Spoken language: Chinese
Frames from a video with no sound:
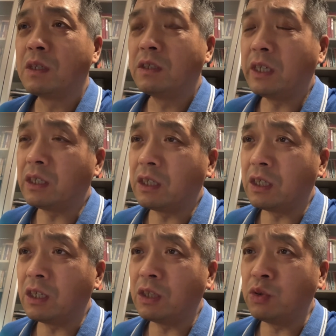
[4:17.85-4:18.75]
这
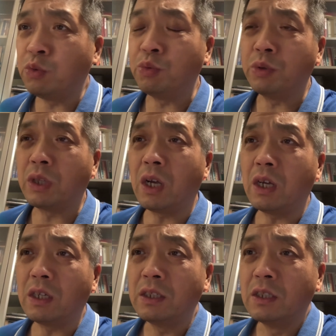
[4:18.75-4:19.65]
个女
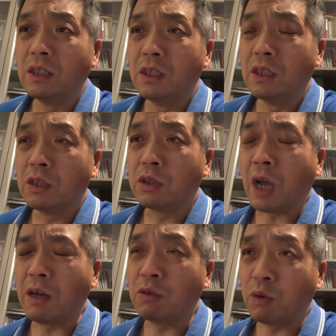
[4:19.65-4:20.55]
的
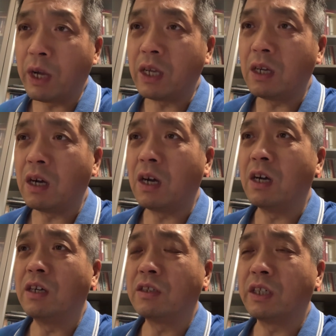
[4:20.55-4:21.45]
贪官
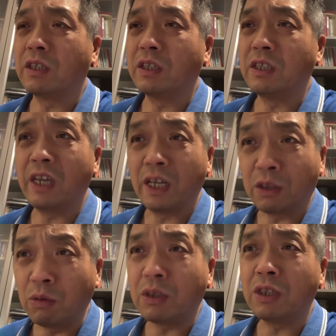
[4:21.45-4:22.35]
啊，这个也
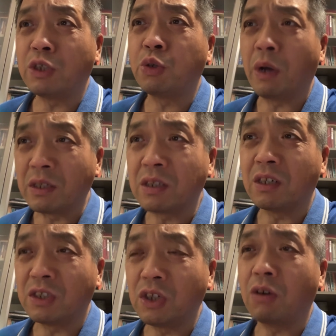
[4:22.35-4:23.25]
都是权
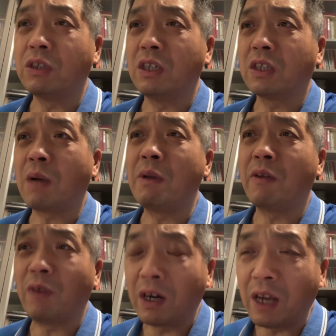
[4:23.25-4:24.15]
色交易，他们也
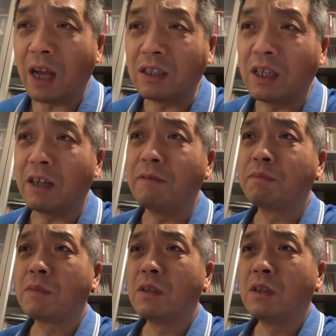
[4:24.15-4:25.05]
玩男的，
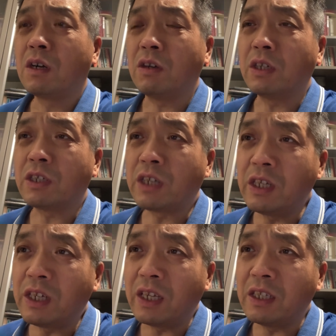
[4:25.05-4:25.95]
好像
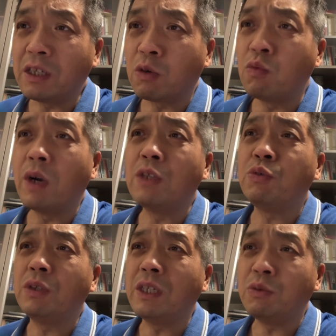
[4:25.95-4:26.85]
深圳一个公安
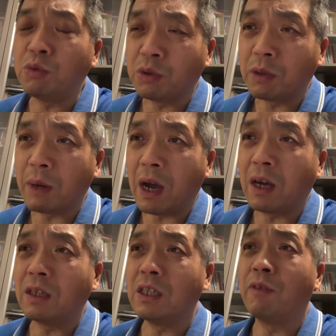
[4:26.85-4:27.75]
局的一女的
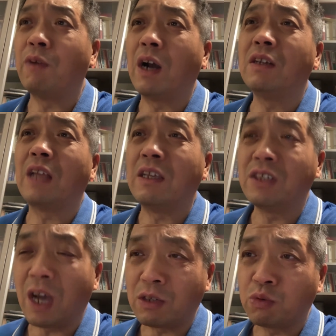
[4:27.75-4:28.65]
吧，也玩男
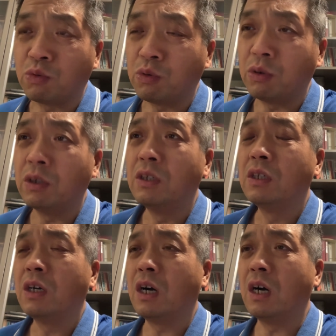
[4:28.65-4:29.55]
下属。
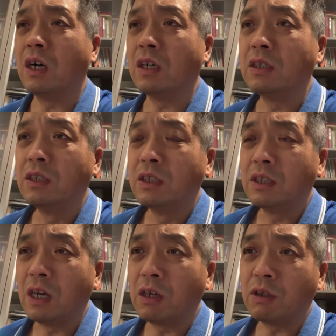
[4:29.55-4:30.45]
啊，
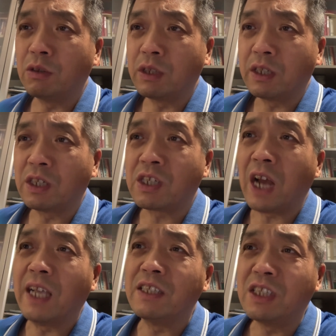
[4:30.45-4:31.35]
然后这个
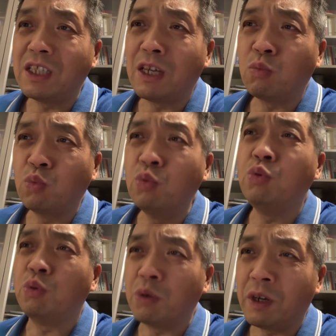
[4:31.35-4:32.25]
陕西的舞
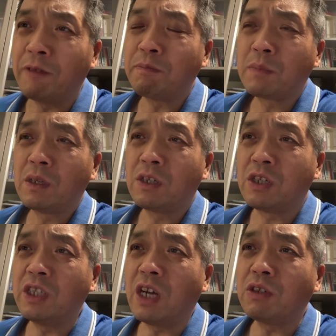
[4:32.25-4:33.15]
女，
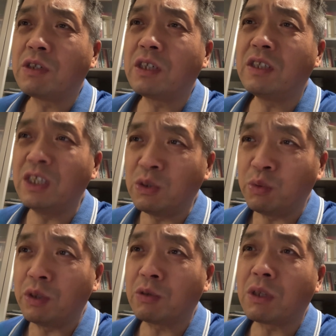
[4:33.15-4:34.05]
实际上就是个妓
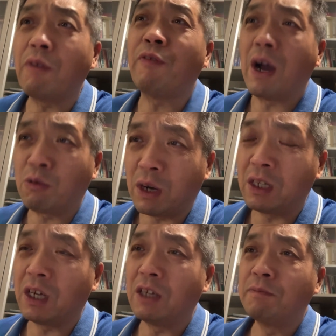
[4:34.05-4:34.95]
女，都当法官
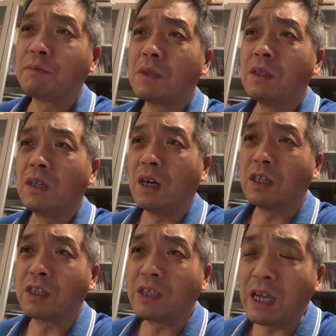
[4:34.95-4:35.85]
了。啊，
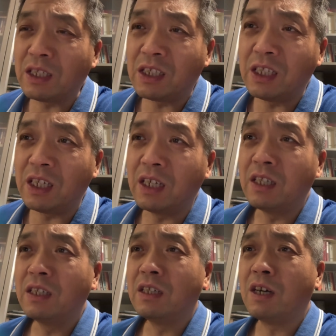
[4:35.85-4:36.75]
山西
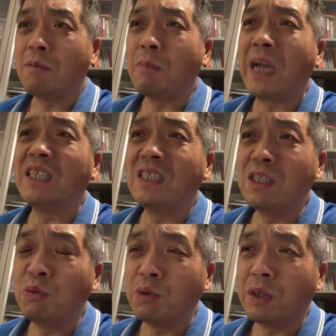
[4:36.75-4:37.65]
啊，卖淫
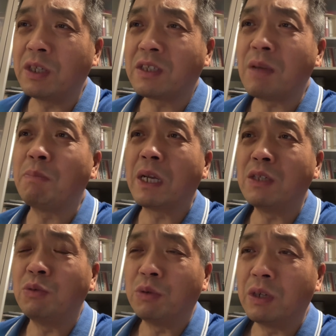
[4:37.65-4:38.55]
女、三陪
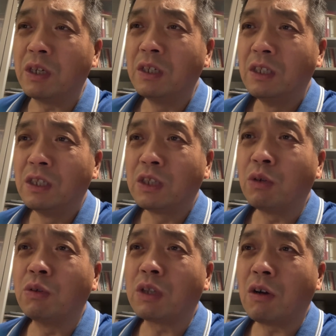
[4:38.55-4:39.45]
女，
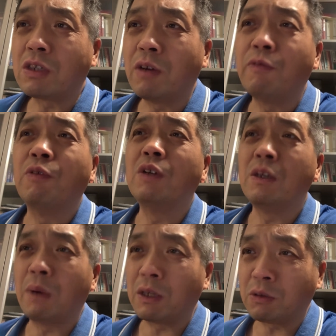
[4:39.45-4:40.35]
都到政府里
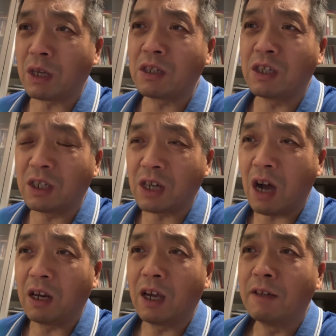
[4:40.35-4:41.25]
边都当科
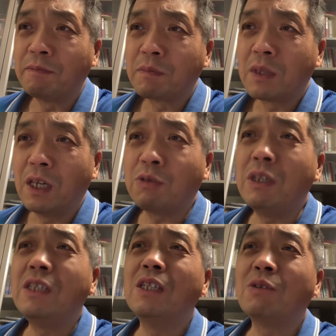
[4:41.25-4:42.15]
长了。啊，
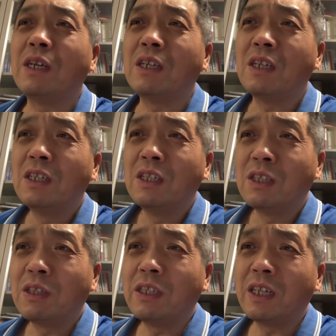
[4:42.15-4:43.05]
最近对
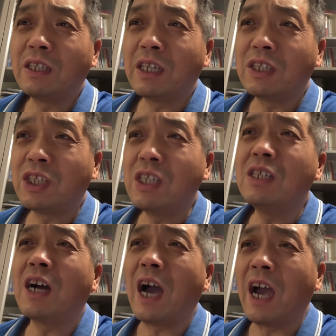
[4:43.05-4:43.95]
对那个那个青
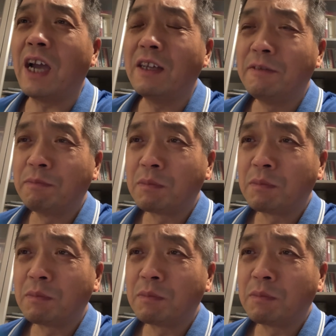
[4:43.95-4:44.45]
海，